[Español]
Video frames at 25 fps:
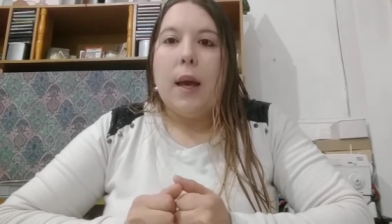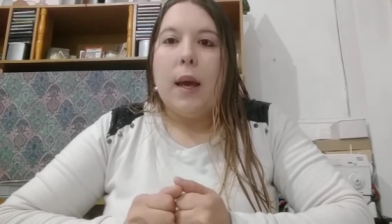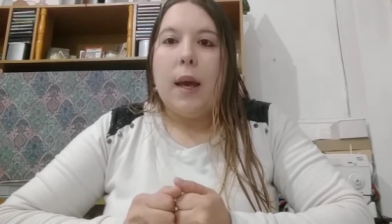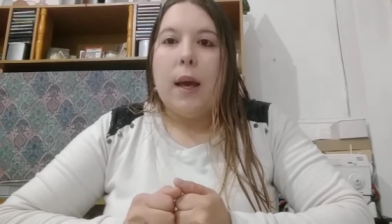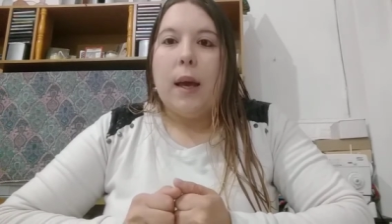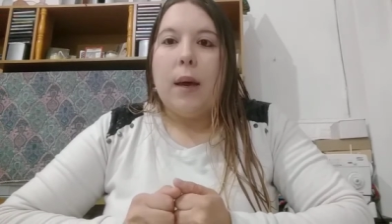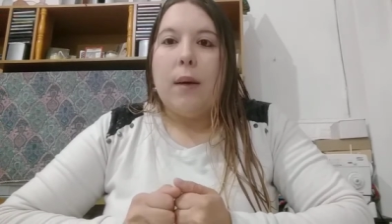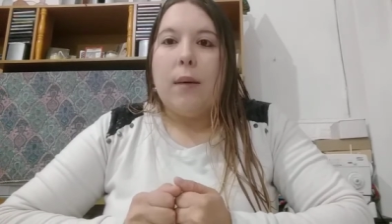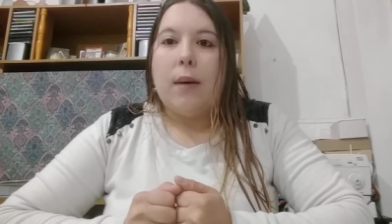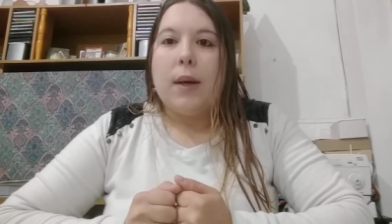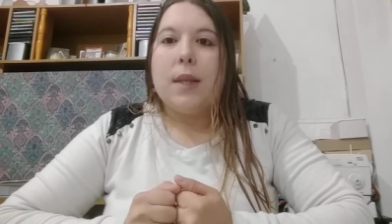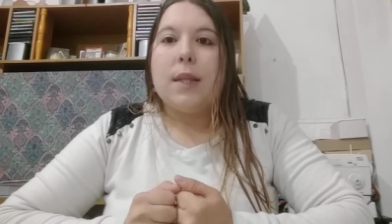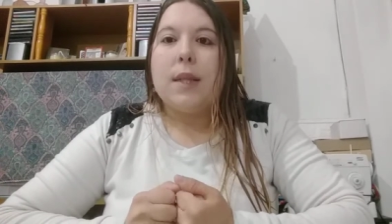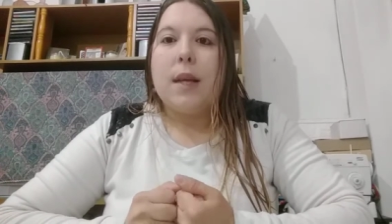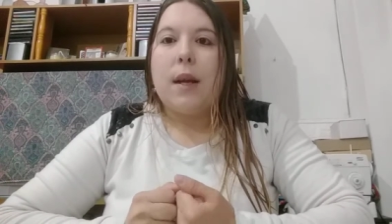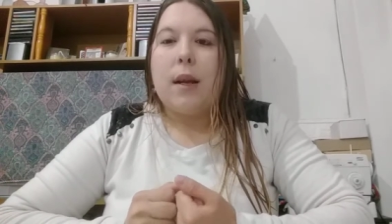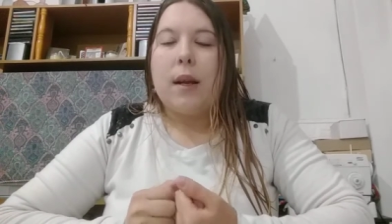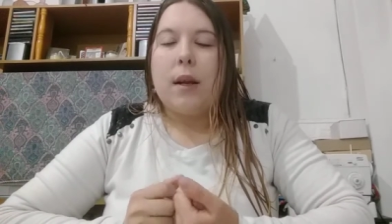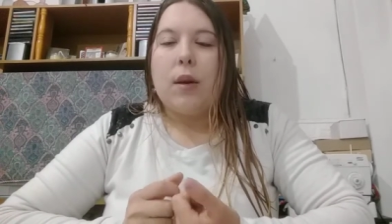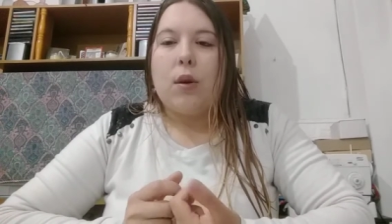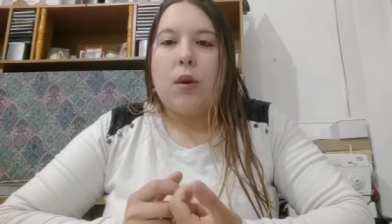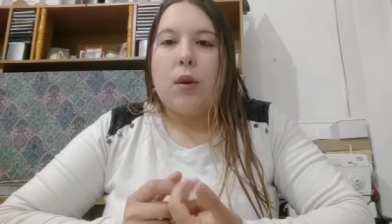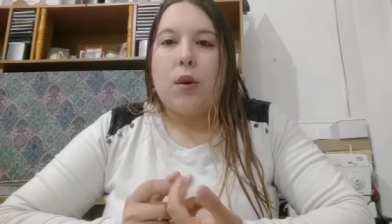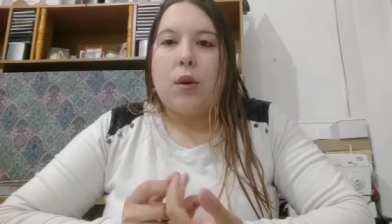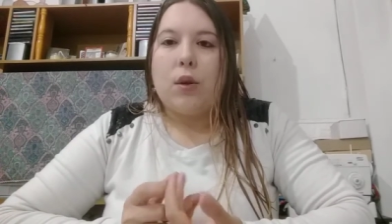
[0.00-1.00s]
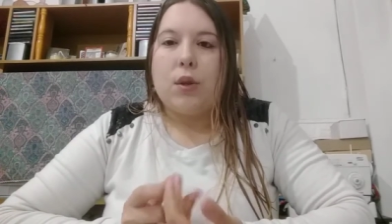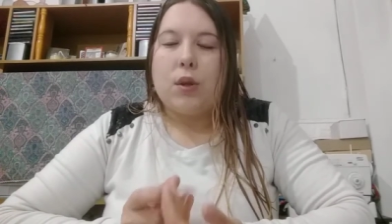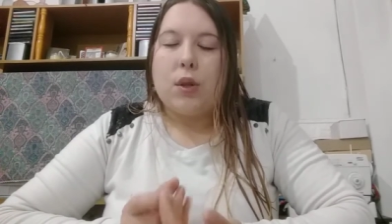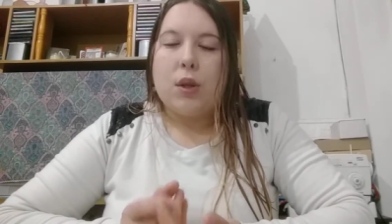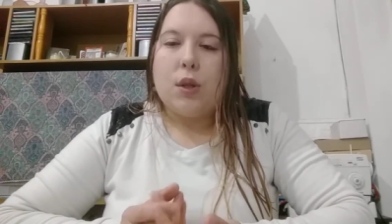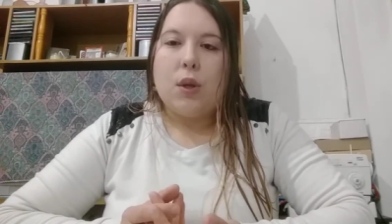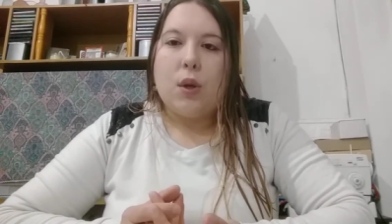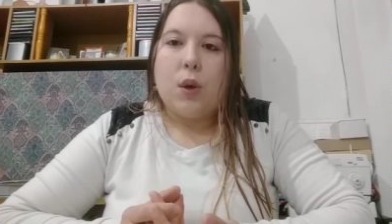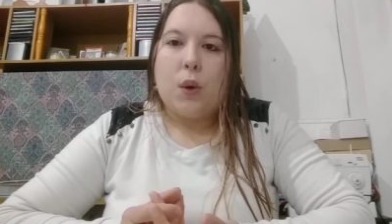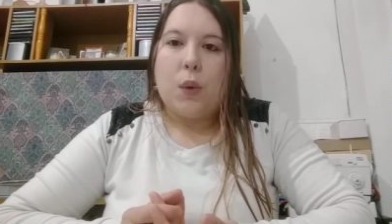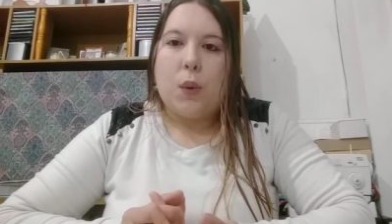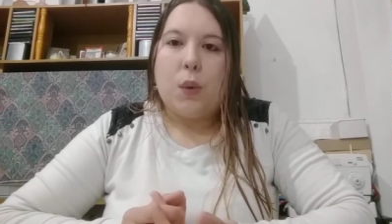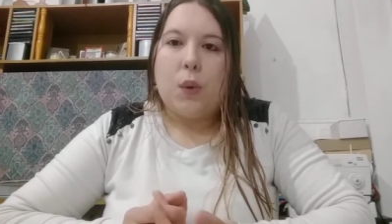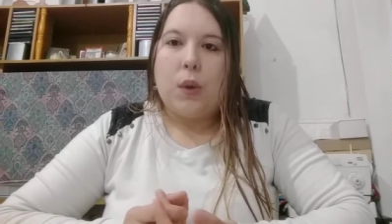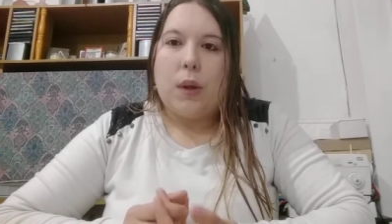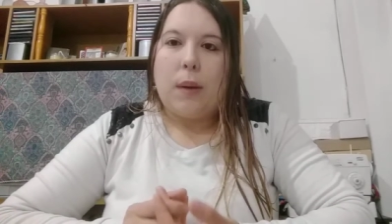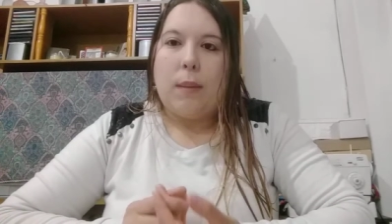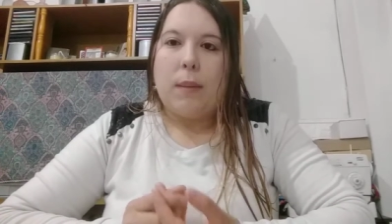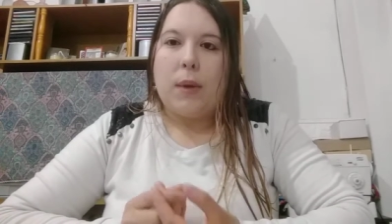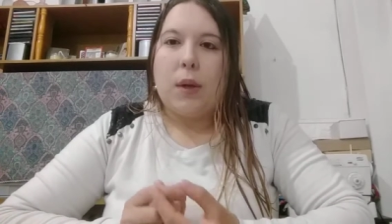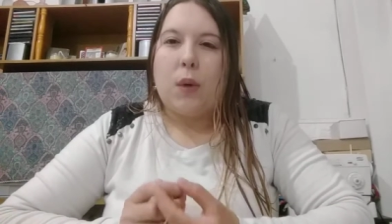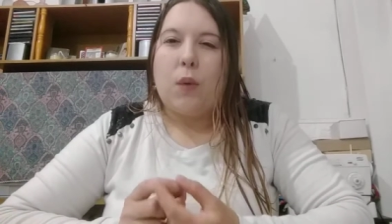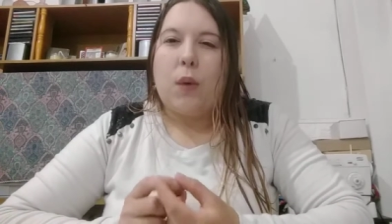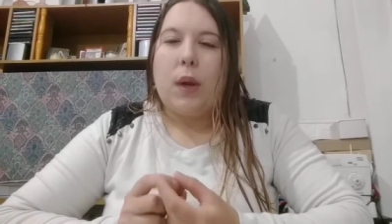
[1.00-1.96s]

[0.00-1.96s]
Eh, va a ser reconocido justamente.